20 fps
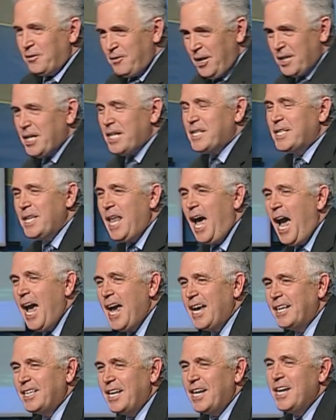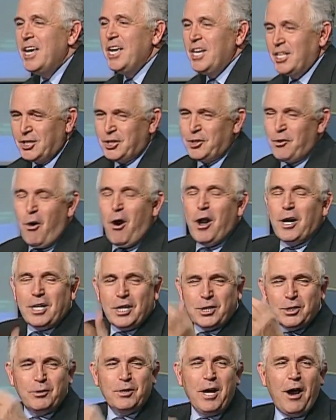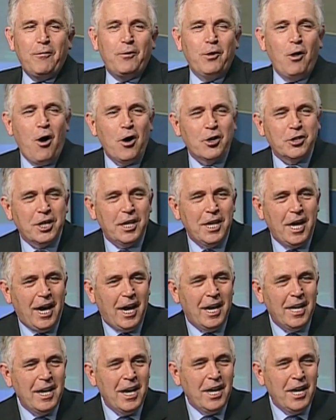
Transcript: вы же знаете, сколько сюда вложено,